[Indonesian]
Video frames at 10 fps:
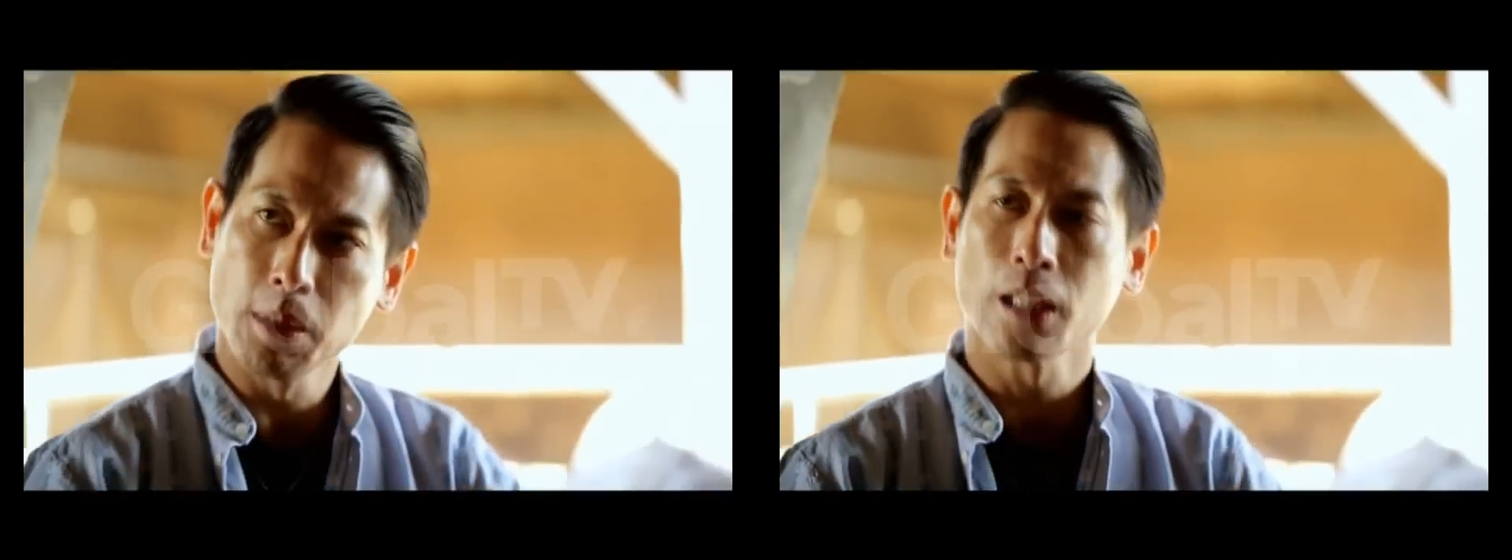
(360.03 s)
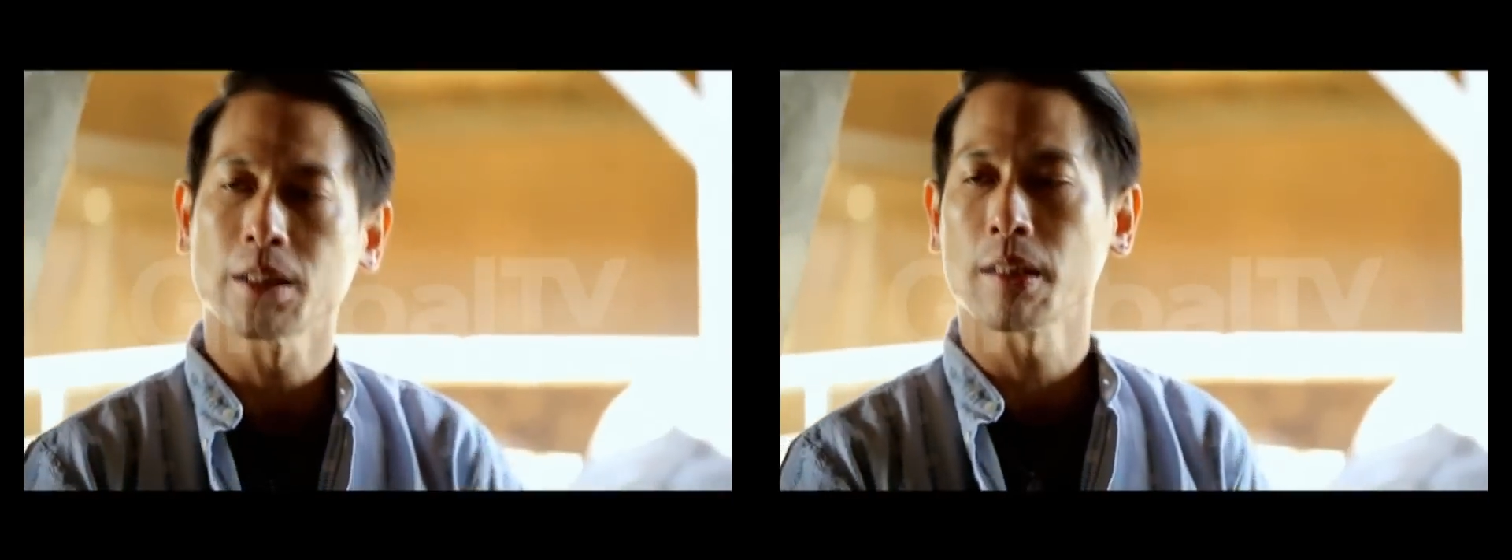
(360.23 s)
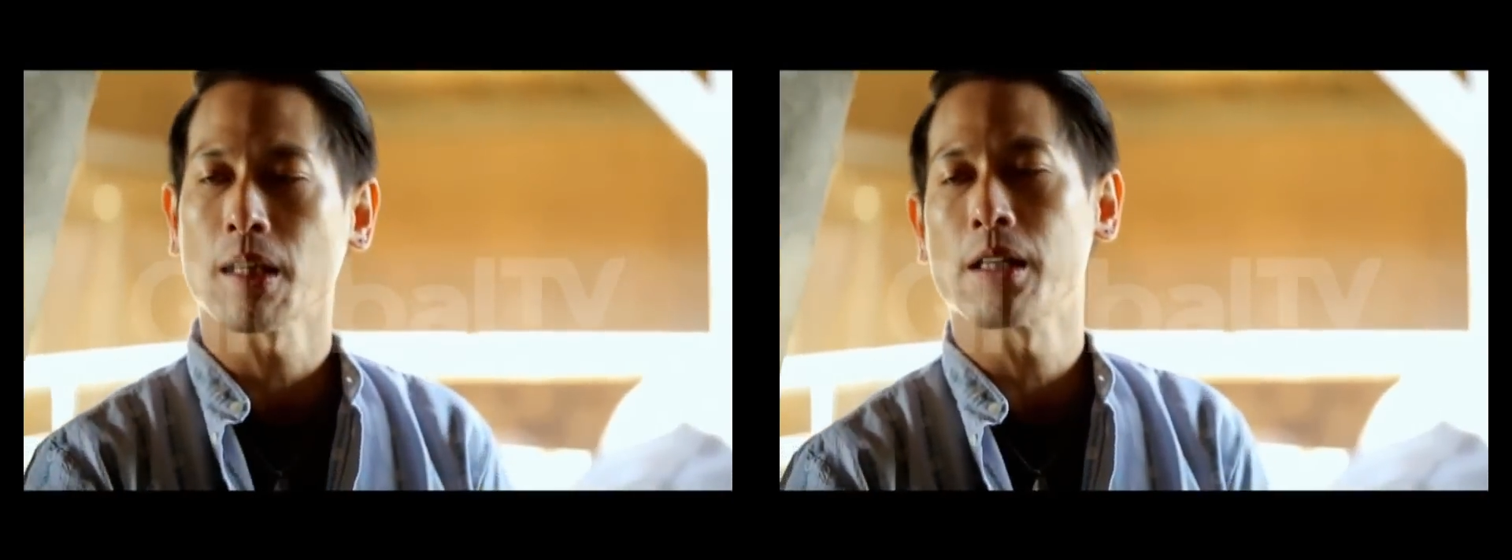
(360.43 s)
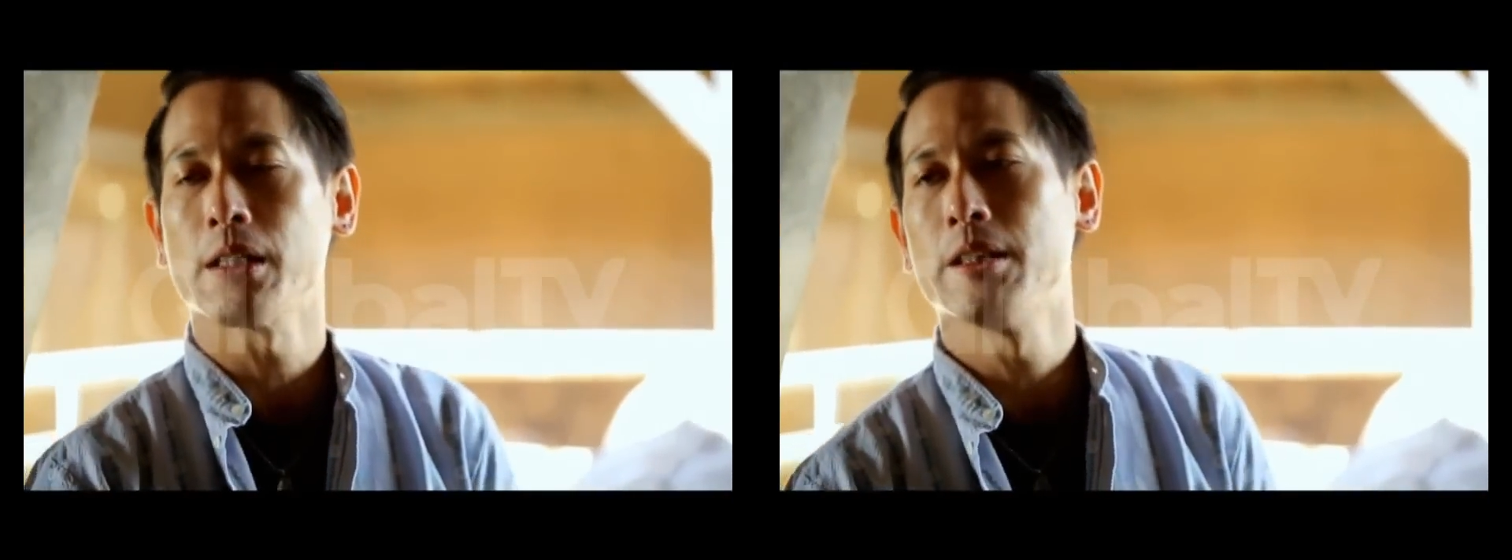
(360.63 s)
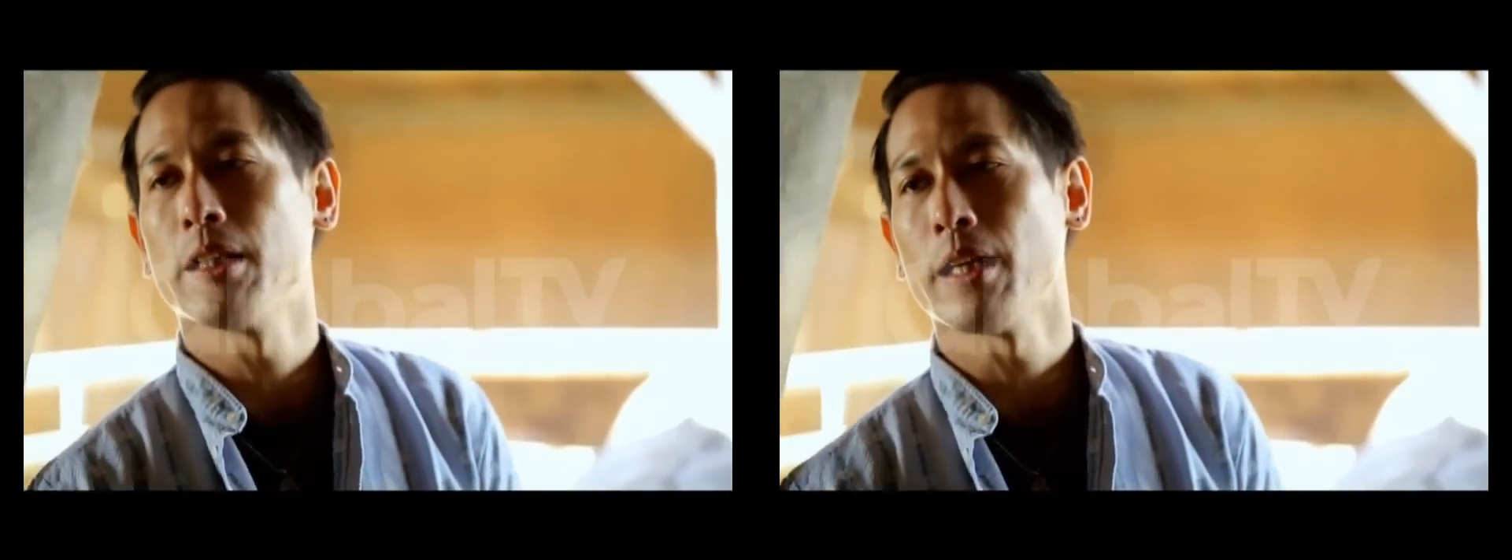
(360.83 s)
berdasarkan
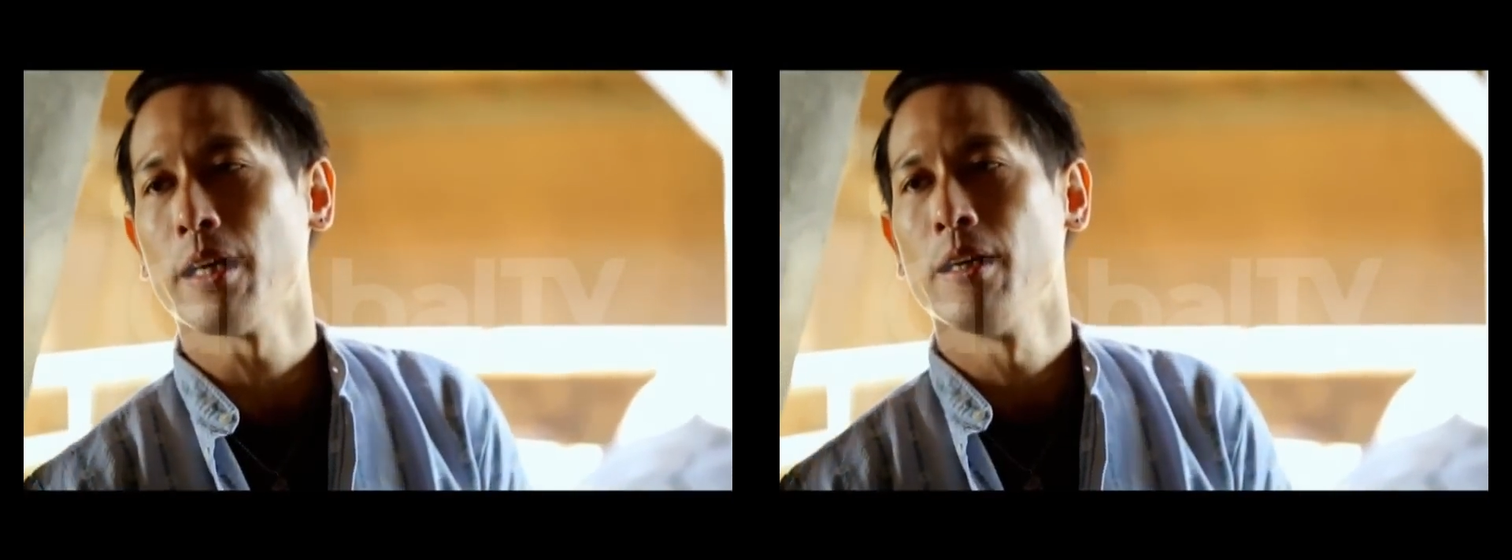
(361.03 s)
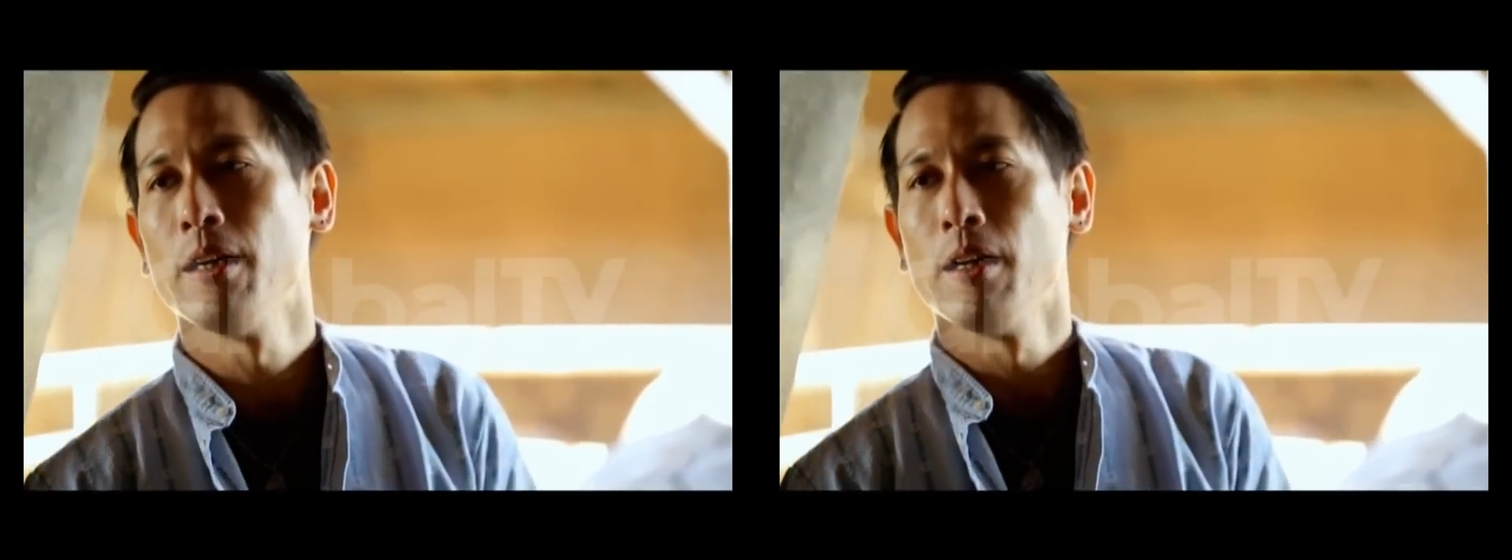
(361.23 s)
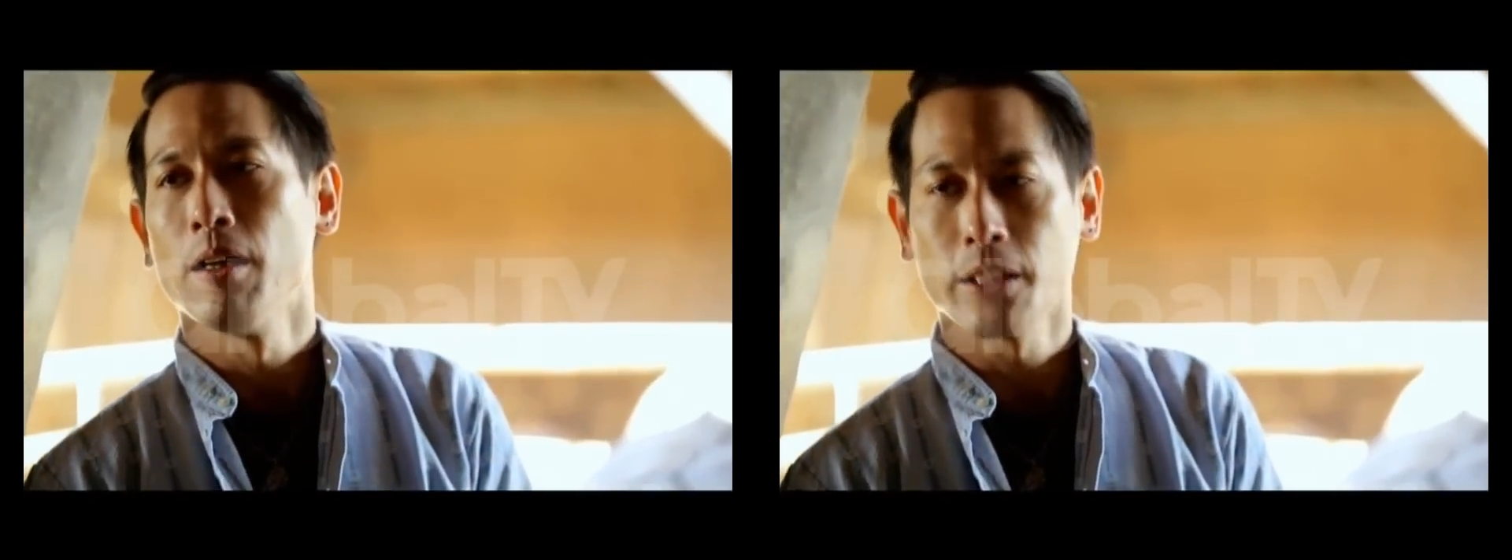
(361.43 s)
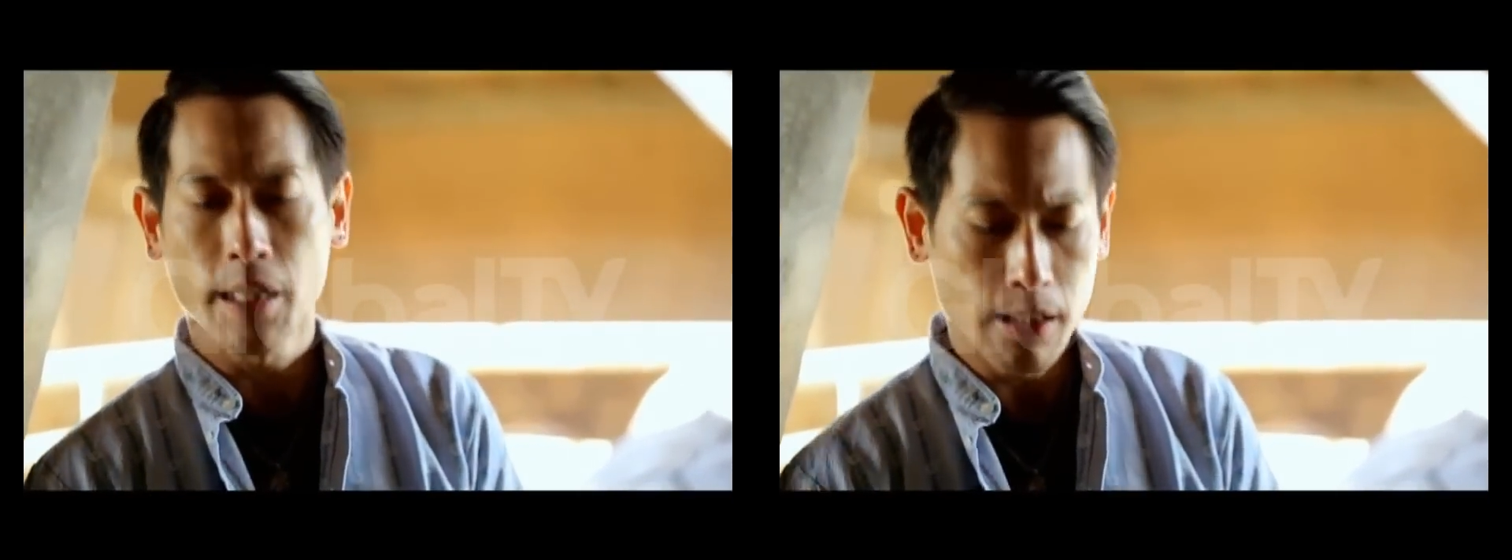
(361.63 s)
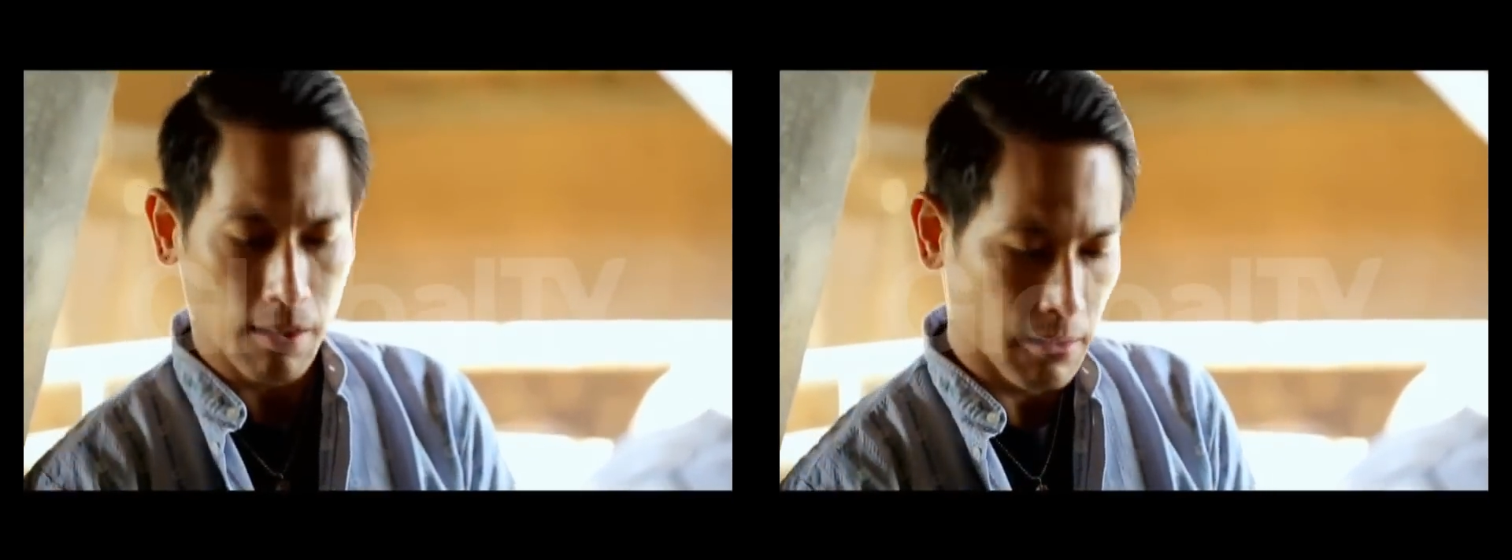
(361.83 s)
regionnya. Oke,
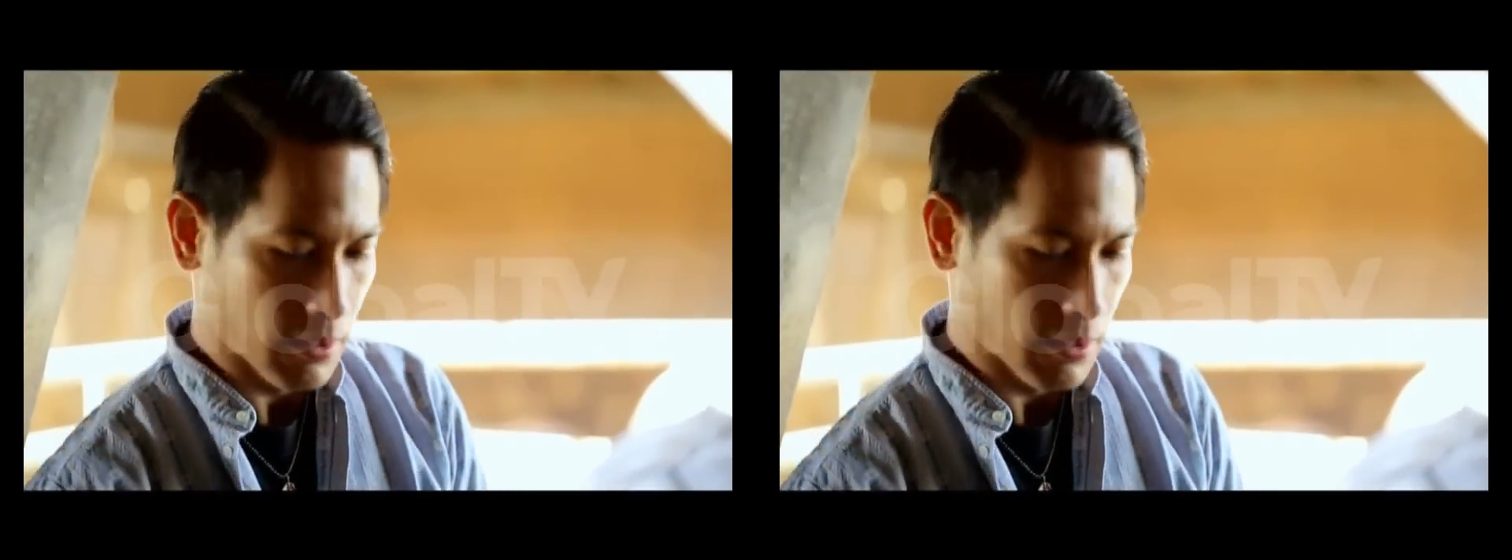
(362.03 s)
okay?